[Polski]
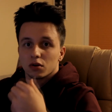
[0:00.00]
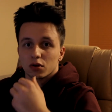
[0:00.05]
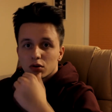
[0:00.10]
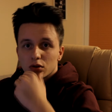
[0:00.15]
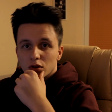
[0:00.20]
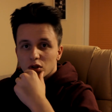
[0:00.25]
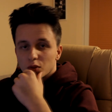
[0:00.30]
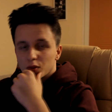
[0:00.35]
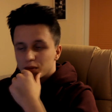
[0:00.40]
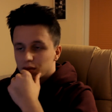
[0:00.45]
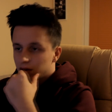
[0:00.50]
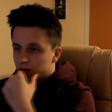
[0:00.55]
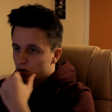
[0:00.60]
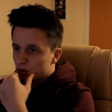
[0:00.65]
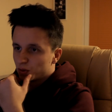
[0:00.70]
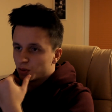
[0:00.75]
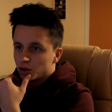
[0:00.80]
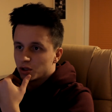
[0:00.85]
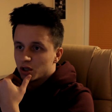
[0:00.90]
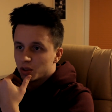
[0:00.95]
o którym wspomniałem
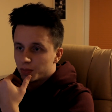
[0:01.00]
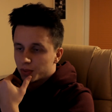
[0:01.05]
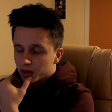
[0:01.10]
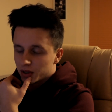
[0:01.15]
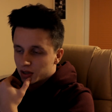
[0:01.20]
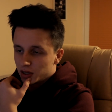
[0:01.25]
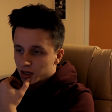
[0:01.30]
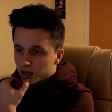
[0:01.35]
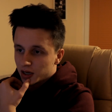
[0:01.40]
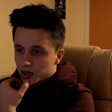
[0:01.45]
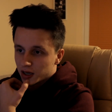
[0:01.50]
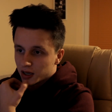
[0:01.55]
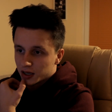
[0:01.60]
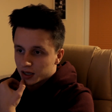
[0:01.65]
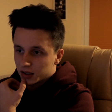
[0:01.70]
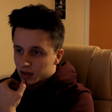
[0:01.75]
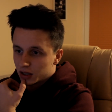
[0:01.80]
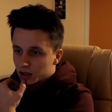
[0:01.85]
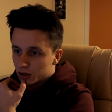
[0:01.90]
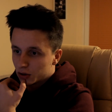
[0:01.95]
w poprzednich
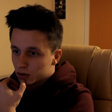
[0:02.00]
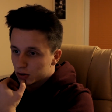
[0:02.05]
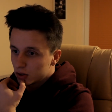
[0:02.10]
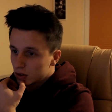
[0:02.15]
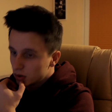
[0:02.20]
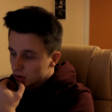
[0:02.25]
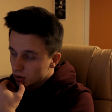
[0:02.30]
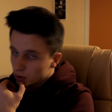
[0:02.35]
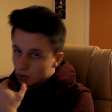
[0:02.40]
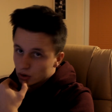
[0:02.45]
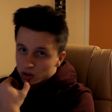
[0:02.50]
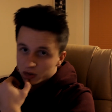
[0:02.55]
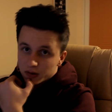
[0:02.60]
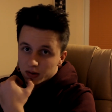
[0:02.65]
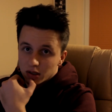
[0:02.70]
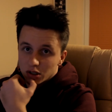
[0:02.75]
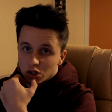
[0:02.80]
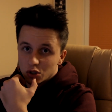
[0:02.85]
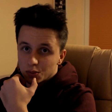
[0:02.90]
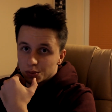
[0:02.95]
poradnikach i którego nie
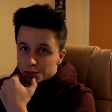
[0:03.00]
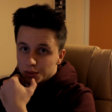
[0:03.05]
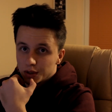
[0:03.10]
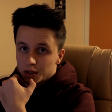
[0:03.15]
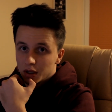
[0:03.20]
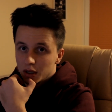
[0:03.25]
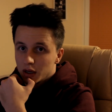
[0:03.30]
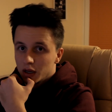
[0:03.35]
używaliśmy,